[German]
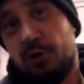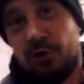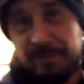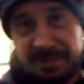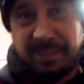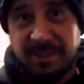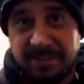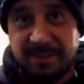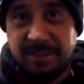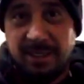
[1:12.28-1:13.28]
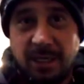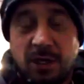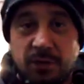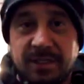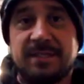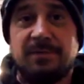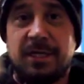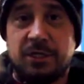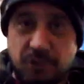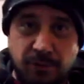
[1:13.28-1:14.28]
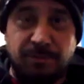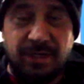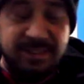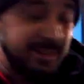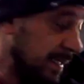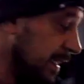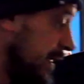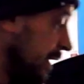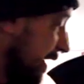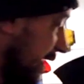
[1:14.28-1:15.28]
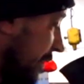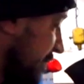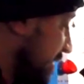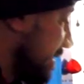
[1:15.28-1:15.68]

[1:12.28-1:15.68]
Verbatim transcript: Euro bezahlt. Und das war der Schrottpreis. Dann habe ich